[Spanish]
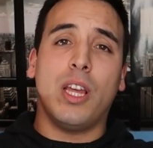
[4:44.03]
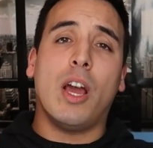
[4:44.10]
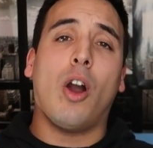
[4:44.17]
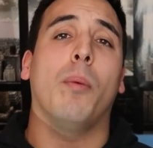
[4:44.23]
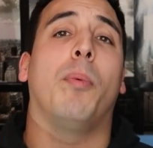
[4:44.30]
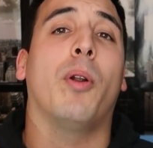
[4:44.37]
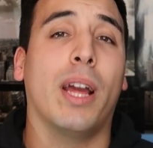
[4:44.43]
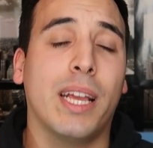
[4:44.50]

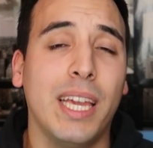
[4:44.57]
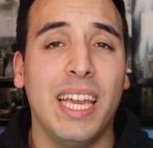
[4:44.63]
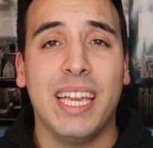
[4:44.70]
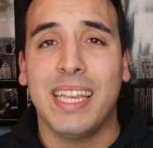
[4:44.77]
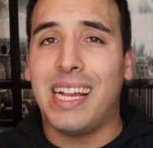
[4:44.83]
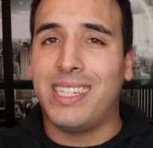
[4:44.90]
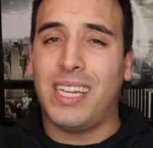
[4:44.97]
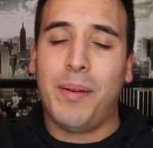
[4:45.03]
dejo por
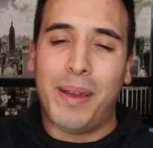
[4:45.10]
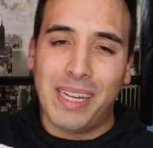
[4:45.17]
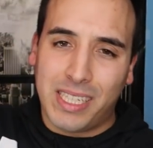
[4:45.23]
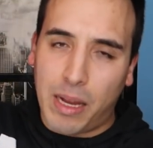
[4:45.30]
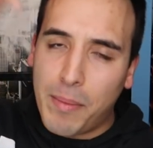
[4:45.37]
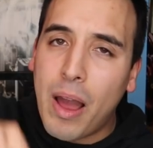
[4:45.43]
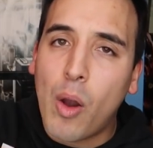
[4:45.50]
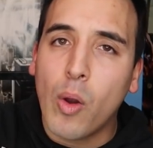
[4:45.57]
aquí, ya
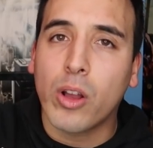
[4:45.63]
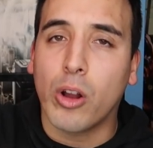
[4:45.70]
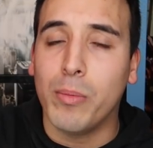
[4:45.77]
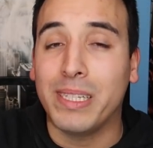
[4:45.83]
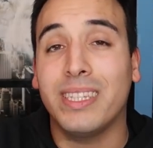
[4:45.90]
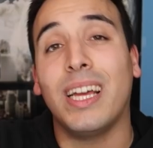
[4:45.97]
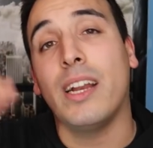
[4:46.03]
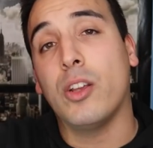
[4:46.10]
sabéis, abajo en
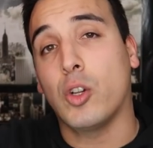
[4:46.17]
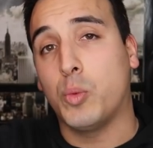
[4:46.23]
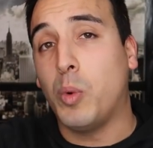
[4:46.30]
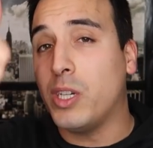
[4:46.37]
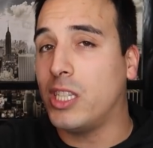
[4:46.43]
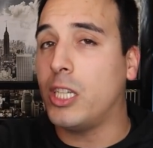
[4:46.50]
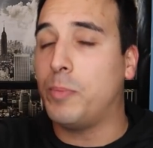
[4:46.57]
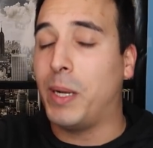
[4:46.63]
comentarios
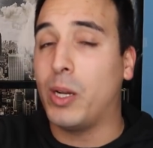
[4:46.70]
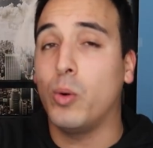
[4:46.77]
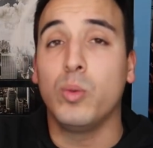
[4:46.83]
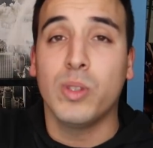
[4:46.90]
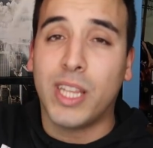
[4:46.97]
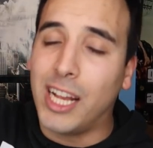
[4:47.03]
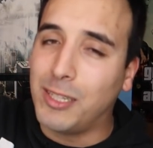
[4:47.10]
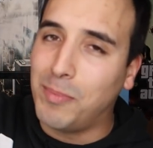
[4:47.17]
vuestras
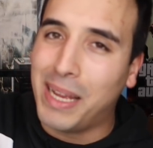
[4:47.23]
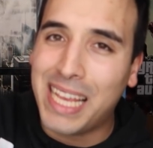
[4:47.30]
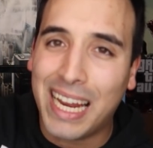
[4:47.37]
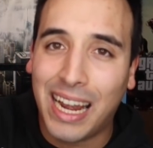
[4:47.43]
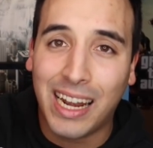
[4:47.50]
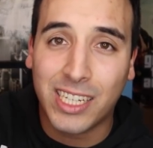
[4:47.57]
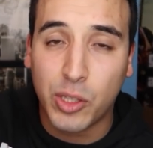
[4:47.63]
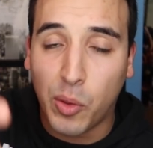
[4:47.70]
preguntas,
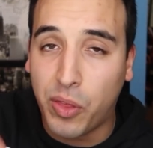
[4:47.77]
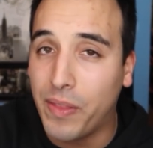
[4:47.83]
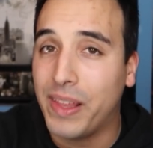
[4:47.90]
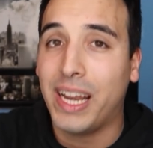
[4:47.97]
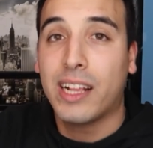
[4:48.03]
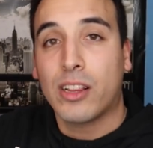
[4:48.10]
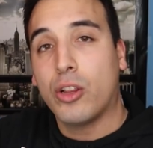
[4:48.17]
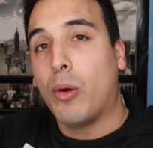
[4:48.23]
mañana a las 12
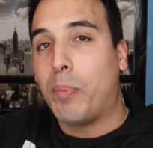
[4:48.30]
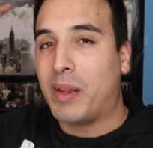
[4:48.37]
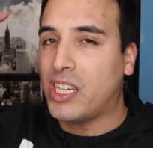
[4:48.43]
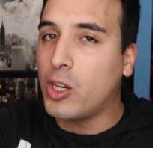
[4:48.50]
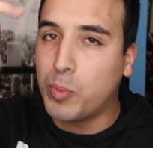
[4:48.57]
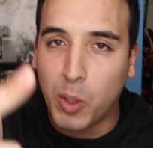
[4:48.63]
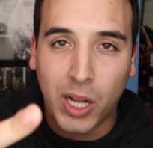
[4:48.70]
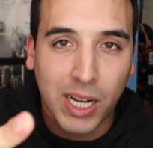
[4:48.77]
directo,
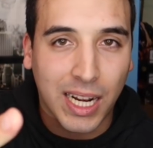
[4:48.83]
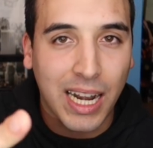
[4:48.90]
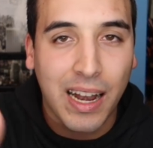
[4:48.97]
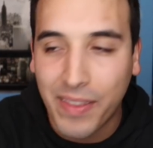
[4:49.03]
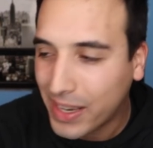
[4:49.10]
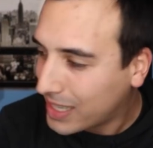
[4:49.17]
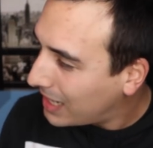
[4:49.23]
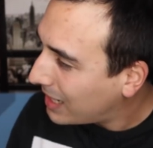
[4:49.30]
pasáis por el
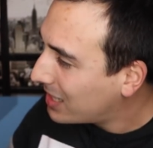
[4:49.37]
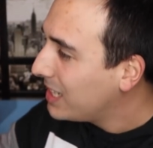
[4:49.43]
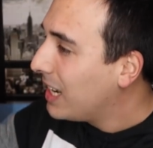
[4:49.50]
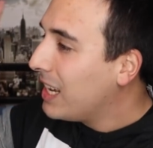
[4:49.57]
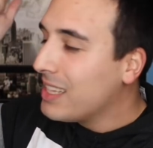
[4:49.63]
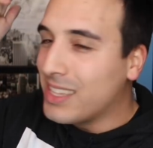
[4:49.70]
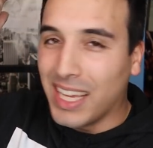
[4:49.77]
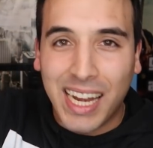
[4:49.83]
canal de Cracks,
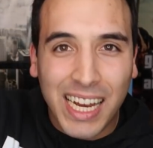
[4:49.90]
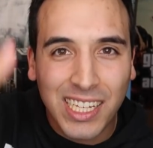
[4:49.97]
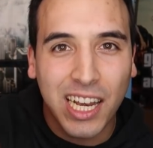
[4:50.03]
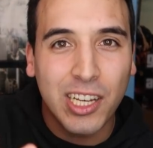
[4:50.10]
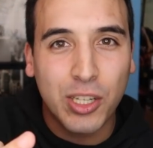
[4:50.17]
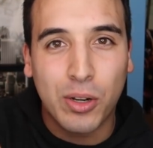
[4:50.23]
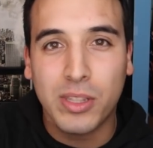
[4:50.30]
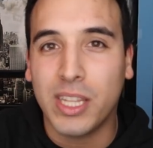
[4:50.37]
tenéis
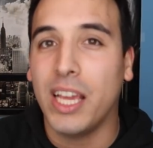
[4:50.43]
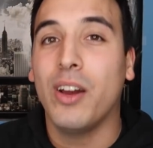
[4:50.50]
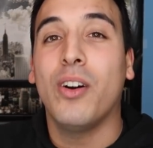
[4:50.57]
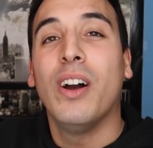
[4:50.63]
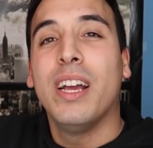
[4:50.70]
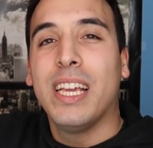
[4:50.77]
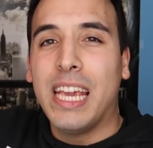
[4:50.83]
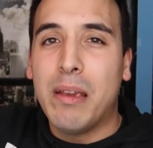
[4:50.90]
el
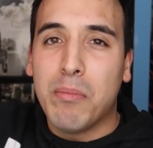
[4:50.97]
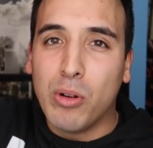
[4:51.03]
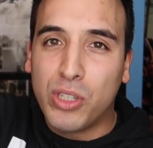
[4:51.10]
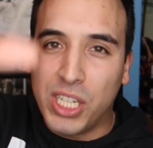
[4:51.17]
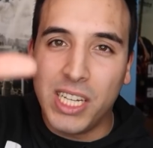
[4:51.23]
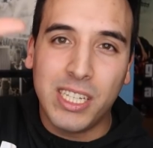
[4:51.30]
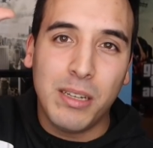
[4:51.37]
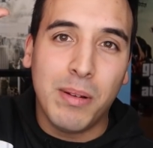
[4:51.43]
sorteo y
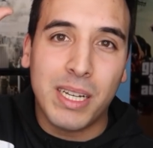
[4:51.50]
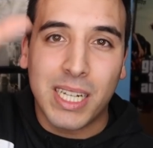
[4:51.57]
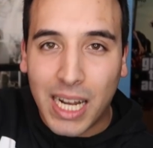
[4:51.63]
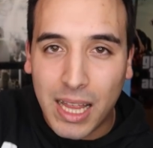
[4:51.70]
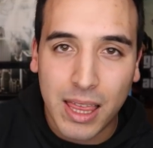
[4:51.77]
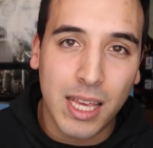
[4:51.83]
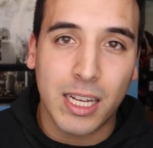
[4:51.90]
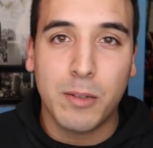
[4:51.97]
muchísimas
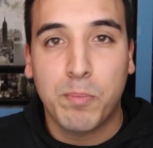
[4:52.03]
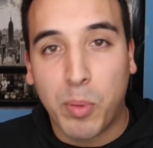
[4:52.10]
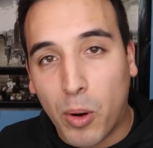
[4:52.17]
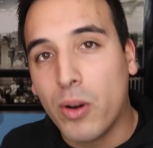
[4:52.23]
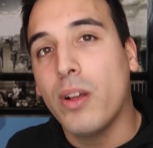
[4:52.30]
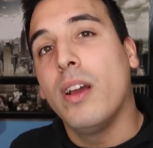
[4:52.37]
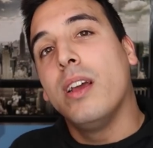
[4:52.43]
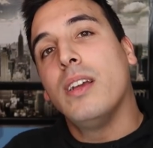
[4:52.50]
gracias
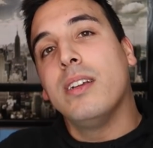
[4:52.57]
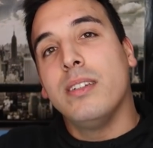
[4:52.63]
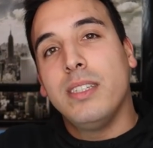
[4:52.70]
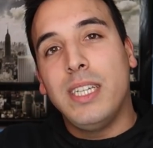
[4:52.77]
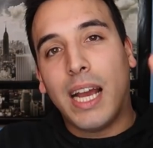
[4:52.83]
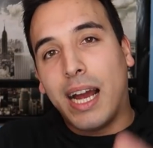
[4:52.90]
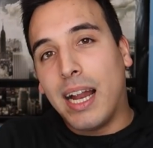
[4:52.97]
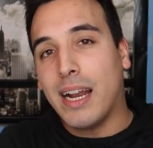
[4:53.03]
por
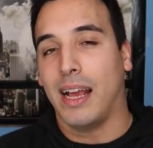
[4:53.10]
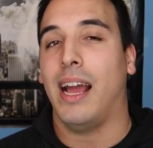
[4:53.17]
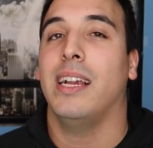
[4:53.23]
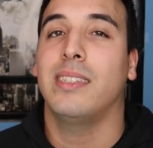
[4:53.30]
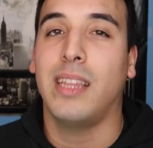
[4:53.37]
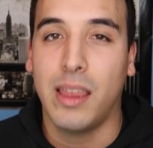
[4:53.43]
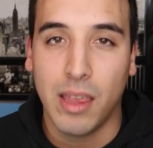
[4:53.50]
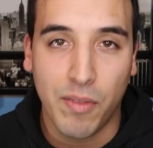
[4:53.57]
llegar a
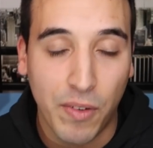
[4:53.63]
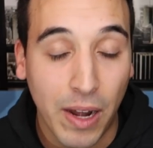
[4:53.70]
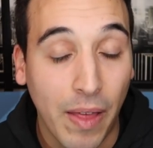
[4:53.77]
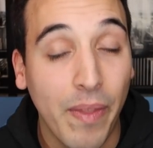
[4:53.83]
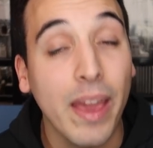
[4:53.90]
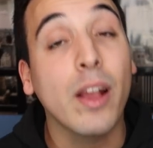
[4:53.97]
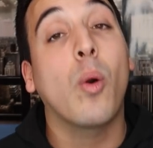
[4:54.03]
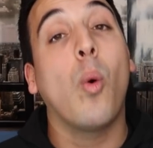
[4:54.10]
esta
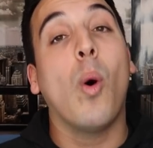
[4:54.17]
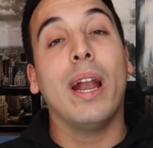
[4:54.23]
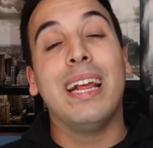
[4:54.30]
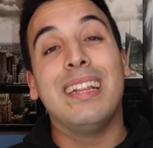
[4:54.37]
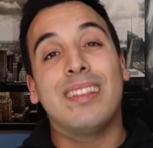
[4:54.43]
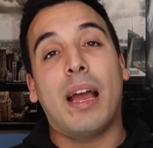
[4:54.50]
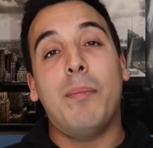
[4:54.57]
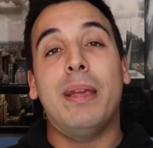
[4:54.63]
cifra de
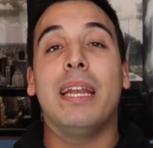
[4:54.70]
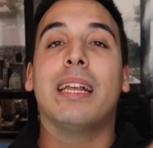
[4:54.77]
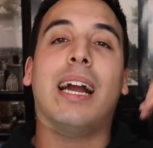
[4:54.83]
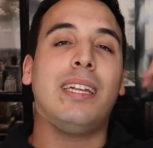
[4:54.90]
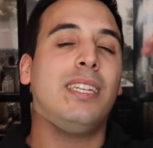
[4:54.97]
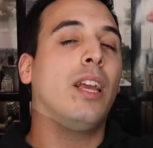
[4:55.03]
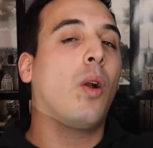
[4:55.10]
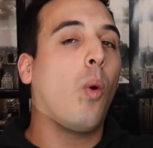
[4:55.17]
40.000,
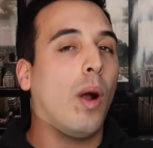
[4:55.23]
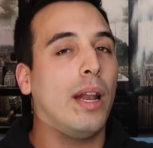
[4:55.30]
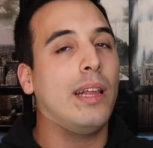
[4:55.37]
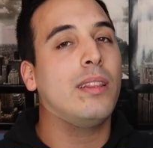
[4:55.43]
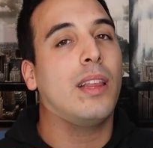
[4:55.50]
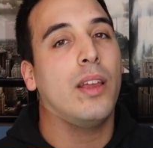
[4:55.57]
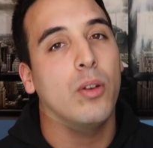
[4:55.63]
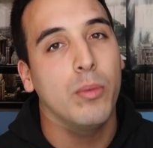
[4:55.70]
casi
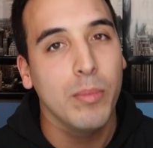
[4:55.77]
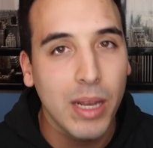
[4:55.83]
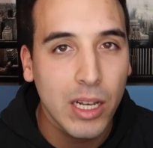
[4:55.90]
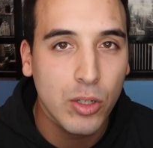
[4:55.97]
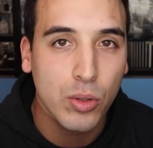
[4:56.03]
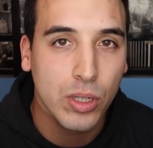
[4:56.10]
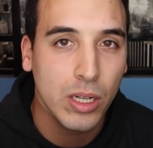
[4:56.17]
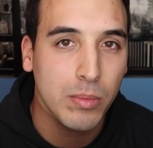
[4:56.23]
41.000
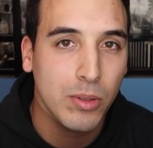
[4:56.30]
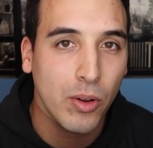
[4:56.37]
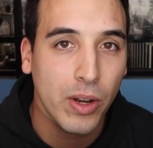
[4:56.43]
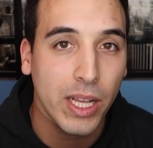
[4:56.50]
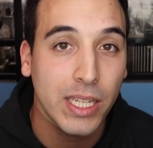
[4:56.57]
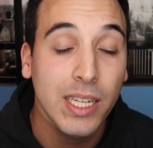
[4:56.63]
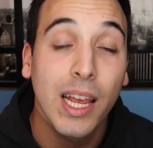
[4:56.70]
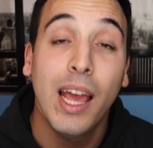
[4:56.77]

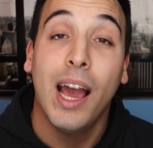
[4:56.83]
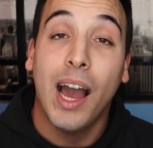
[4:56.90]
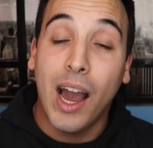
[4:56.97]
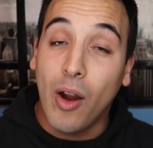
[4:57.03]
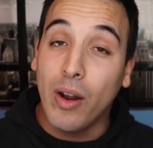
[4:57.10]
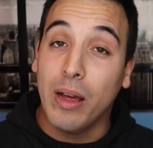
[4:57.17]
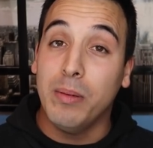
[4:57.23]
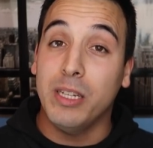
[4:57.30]
suscriptores
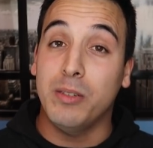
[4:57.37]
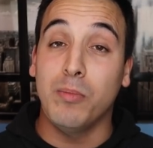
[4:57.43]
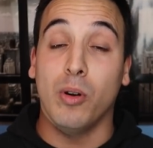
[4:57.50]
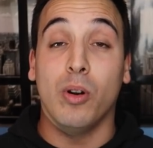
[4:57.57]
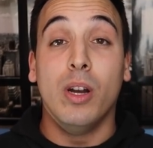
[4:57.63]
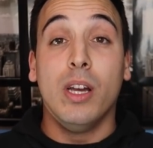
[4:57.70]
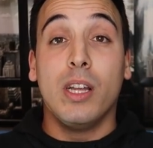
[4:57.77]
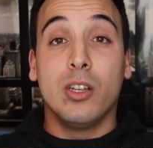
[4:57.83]
ahora
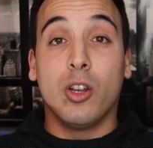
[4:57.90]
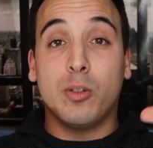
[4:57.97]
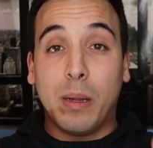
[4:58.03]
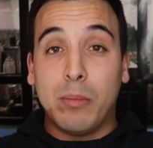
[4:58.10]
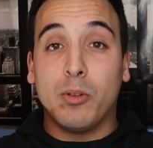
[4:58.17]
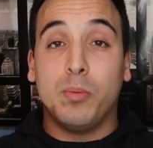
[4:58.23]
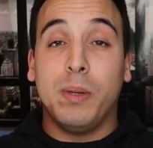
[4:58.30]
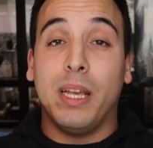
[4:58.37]
mismo. Nos
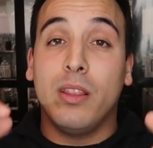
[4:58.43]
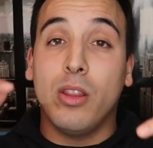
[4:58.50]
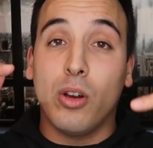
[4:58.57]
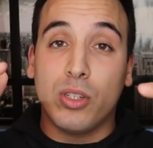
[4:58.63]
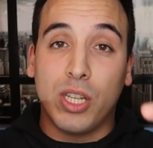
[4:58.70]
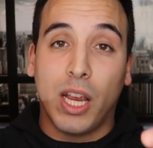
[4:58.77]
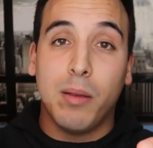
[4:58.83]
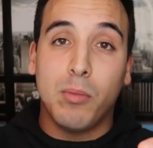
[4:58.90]
vamos
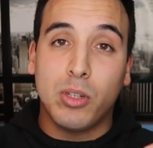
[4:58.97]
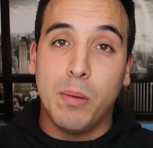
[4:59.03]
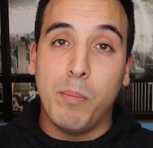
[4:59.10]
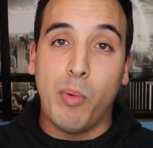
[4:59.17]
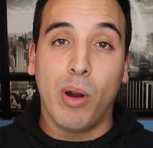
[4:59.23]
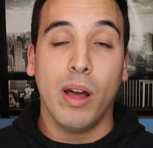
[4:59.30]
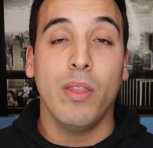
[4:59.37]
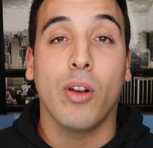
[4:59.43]
viendo, seguimos
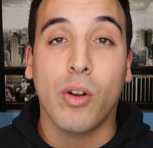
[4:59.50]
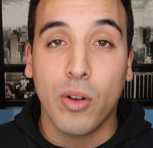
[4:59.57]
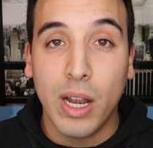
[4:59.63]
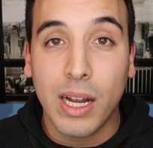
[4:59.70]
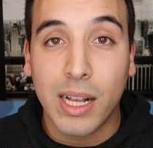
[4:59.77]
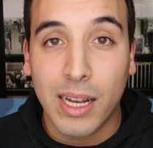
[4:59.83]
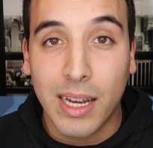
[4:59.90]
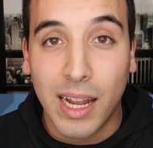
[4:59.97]
empujando con
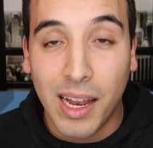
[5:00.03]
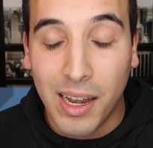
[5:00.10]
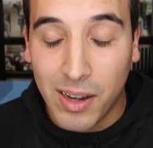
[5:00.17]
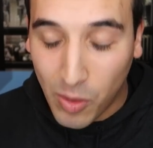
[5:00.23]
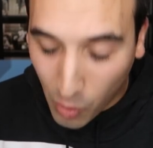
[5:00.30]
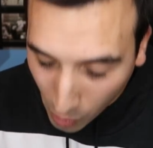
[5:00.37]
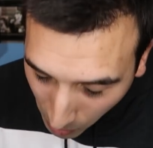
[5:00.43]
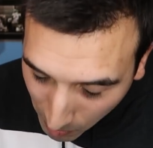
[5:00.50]
el
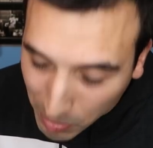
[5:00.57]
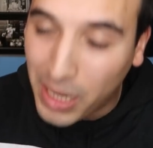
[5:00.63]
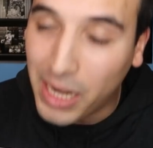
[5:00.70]
canal. Un